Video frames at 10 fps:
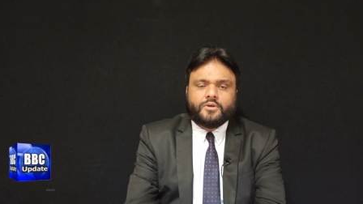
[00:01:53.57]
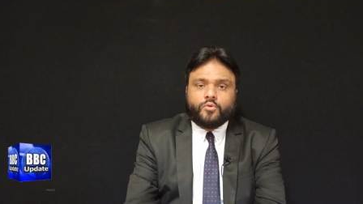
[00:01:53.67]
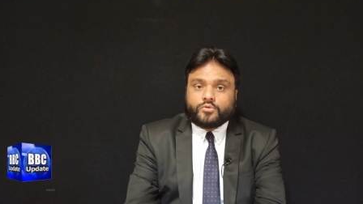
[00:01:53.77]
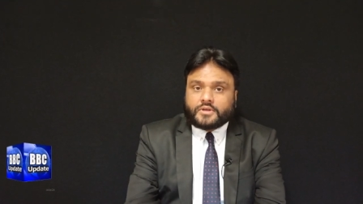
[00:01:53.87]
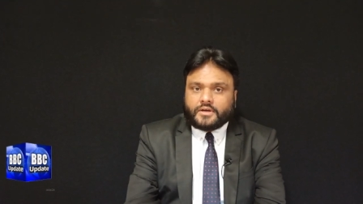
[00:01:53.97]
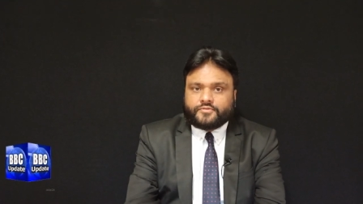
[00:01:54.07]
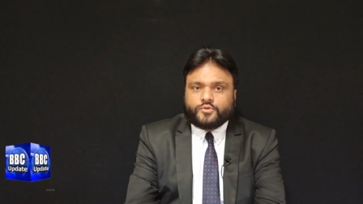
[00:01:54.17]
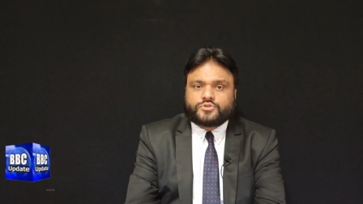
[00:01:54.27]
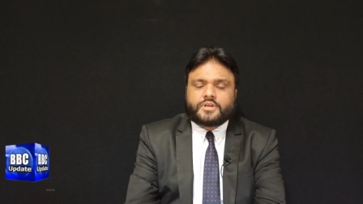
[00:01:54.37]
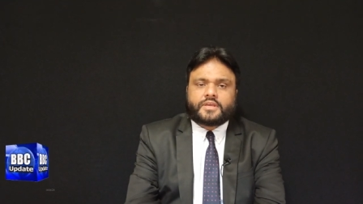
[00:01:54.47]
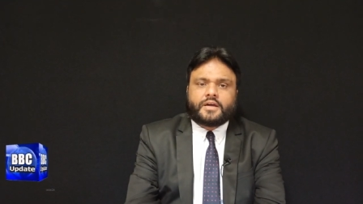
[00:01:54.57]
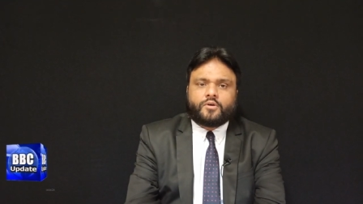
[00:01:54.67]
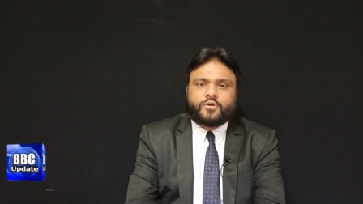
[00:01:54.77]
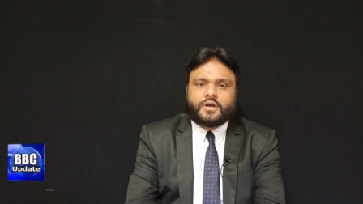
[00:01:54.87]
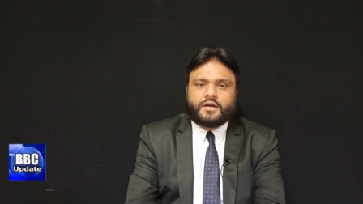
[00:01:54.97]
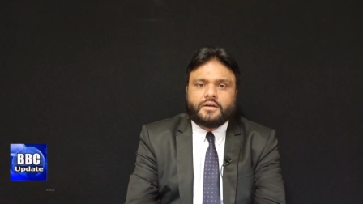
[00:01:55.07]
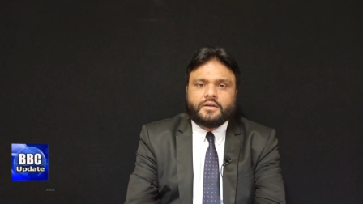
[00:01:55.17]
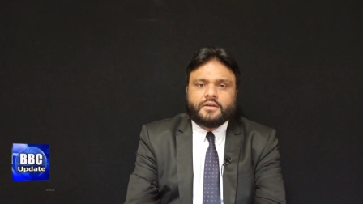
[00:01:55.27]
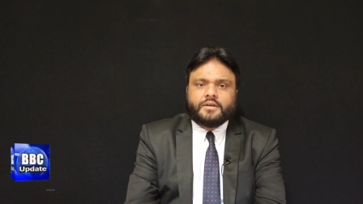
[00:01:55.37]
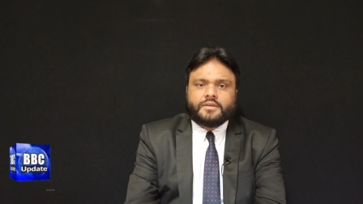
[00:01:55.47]
उनका फ्यूचर क्या होगा
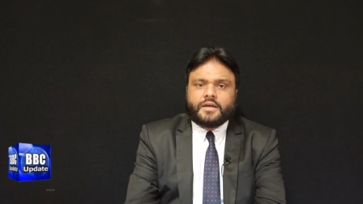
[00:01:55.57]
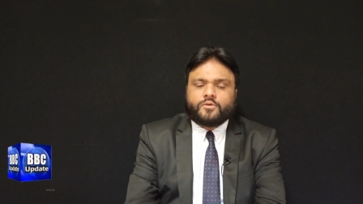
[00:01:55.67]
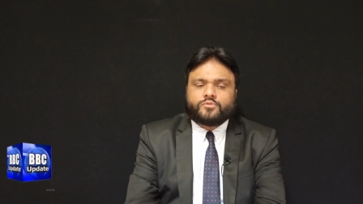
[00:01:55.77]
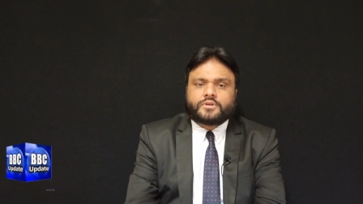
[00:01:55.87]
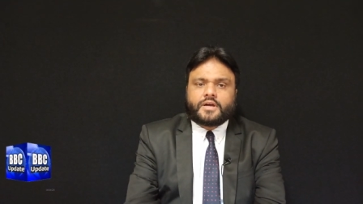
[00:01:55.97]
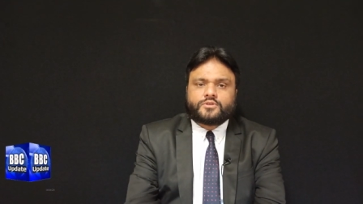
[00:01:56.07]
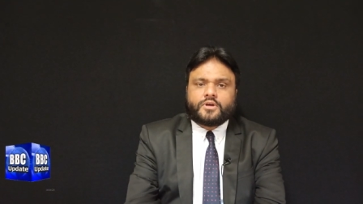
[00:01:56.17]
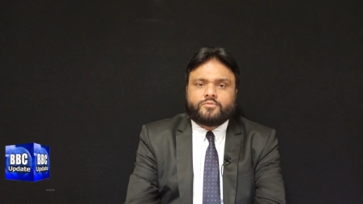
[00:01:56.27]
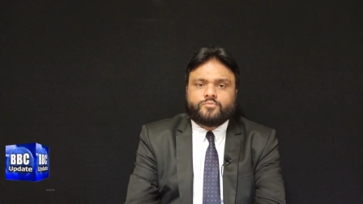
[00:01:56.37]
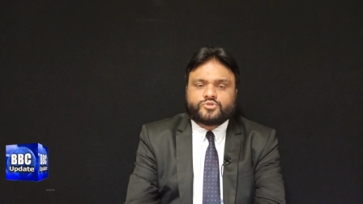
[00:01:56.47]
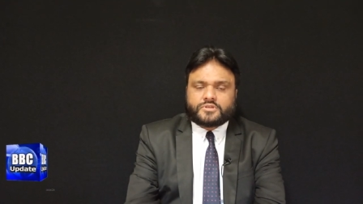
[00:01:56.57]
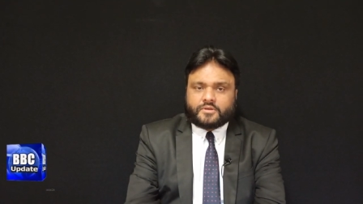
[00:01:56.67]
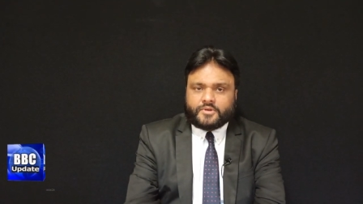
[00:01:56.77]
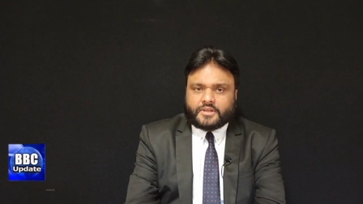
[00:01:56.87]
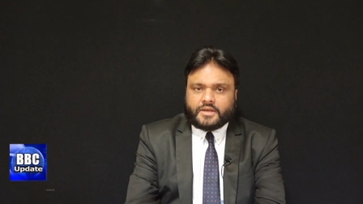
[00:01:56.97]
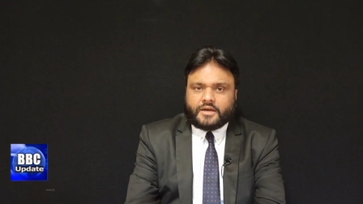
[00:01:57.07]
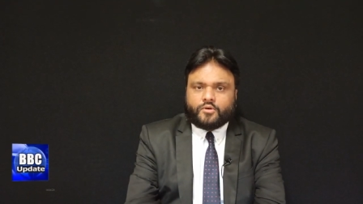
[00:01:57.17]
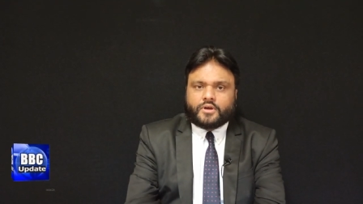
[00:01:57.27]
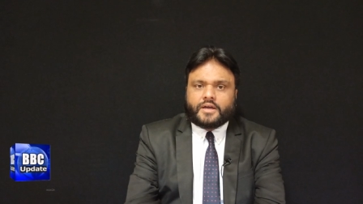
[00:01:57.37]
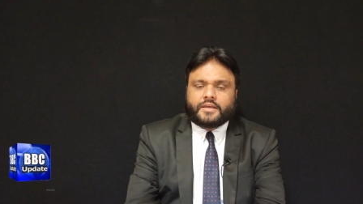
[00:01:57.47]
या उनका जो है वो मुस्तबिल क्या
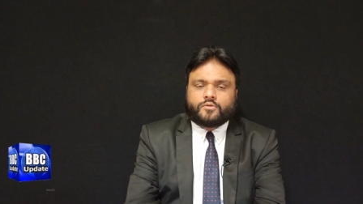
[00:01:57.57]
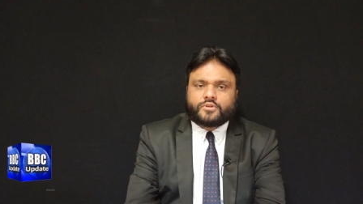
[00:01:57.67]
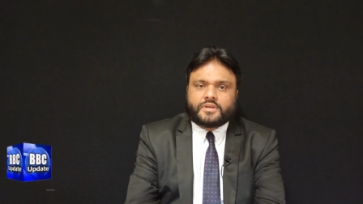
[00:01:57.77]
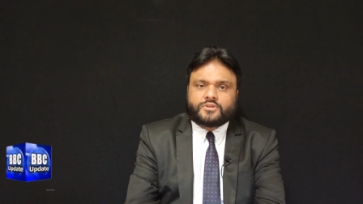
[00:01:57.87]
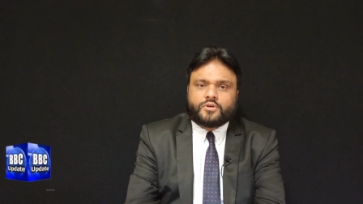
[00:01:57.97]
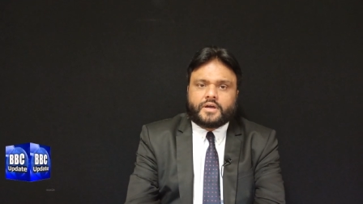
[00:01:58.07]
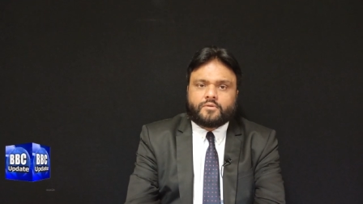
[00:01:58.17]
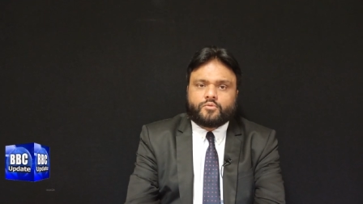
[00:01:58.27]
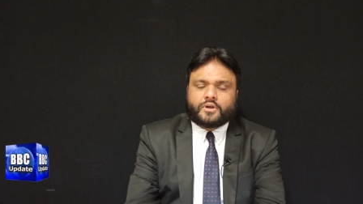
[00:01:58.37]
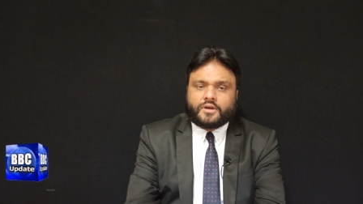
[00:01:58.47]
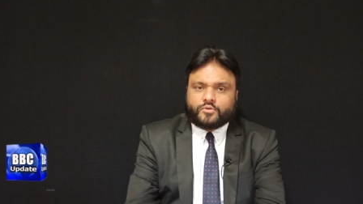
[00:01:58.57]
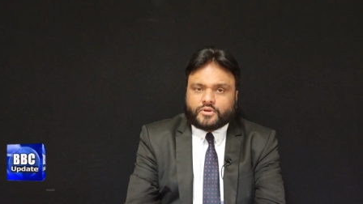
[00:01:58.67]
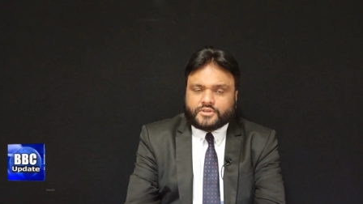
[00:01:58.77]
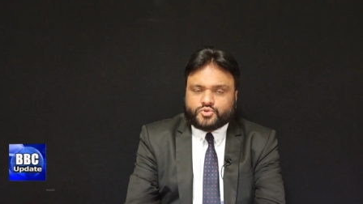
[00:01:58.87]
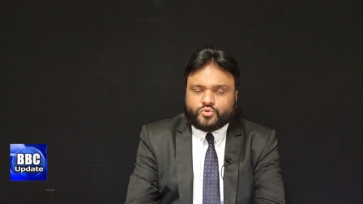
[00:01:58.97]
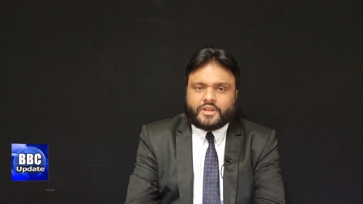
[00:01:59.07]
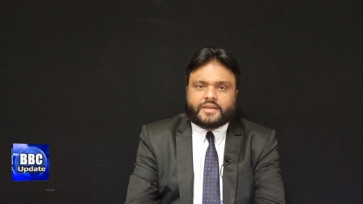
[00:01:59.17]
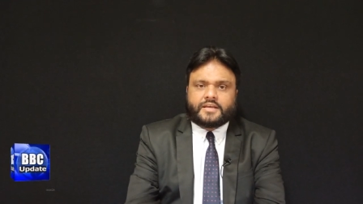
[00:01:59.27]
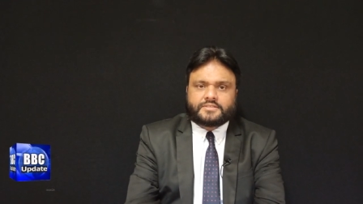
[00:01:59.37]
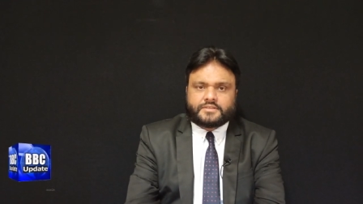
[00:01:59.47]
होगा या उनकी जो है वो घरों के चूल्हे
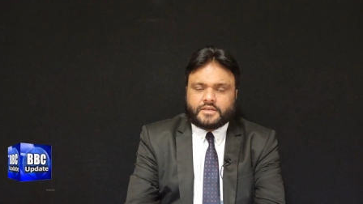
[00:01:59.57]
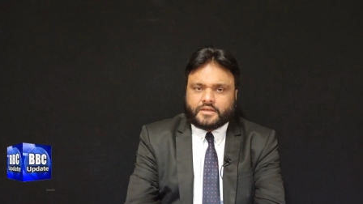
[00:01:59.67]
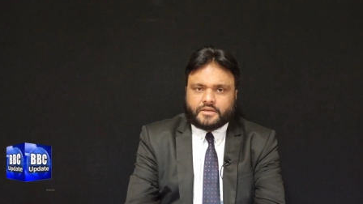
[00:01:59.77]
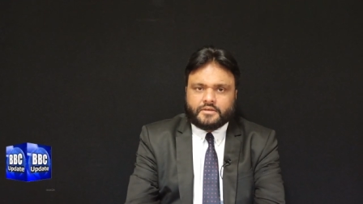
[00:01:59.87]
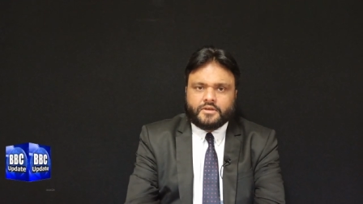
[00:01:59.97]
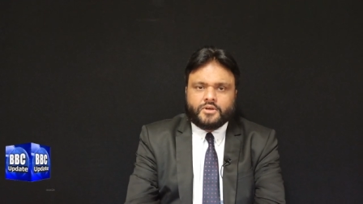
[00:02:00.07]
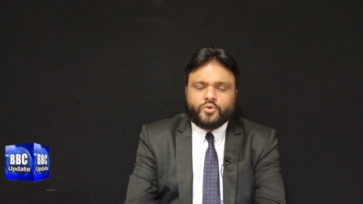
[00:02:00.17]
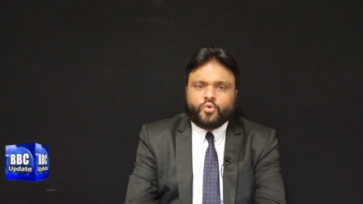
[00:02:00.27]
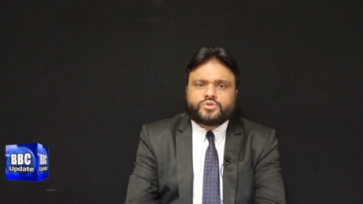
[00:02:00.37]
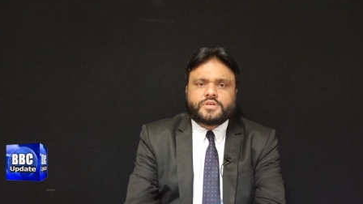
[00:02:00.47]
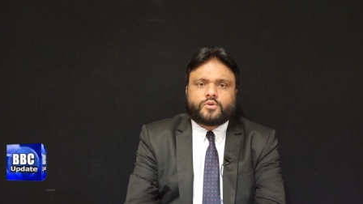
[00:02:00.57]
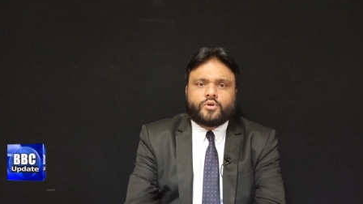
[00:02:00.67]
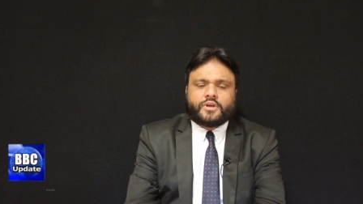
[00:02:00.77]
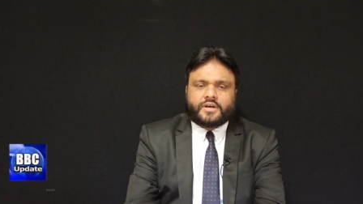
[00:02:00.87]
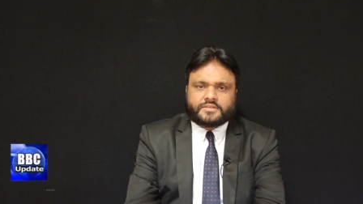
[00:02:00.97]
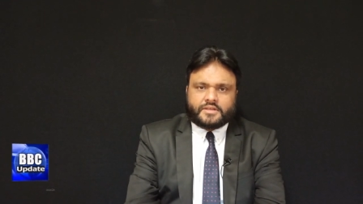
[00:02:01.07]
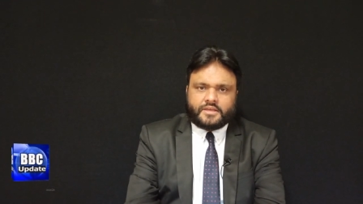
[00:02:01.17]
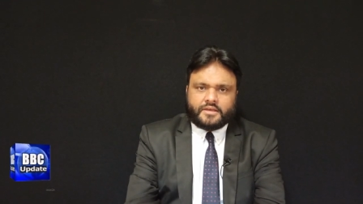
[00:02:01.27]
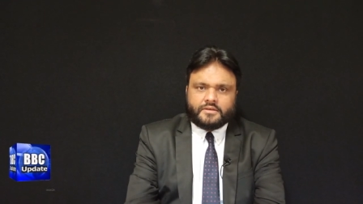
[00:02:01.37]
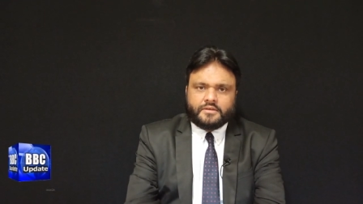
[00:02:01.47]
कैसे जलेंगे उससे कोई गर्ज
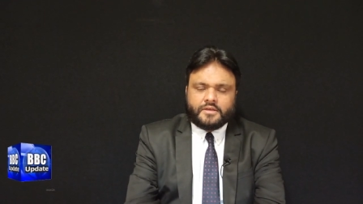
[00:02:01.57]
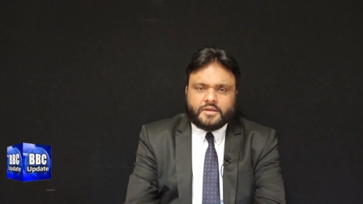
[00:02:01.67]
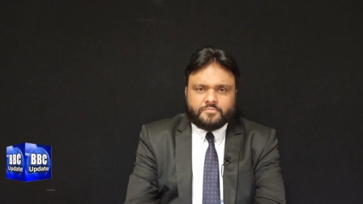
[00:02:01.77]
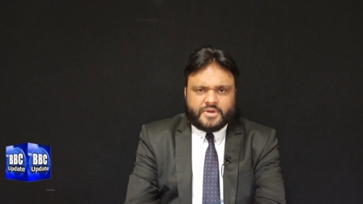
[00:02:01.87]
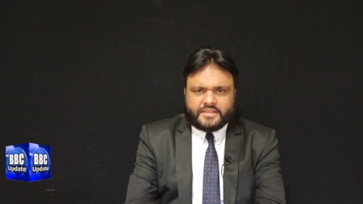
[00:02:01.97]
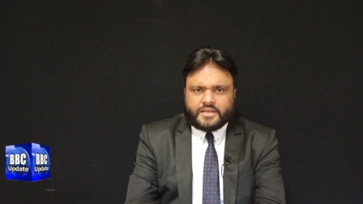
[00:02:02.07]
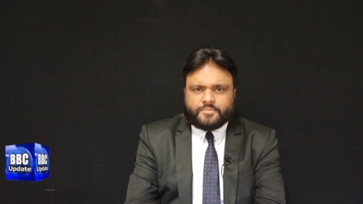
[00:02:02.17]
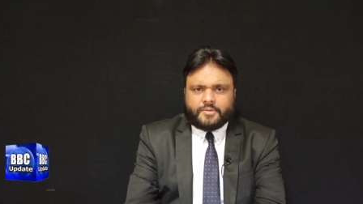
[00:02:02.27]
नहीं है पैदर पे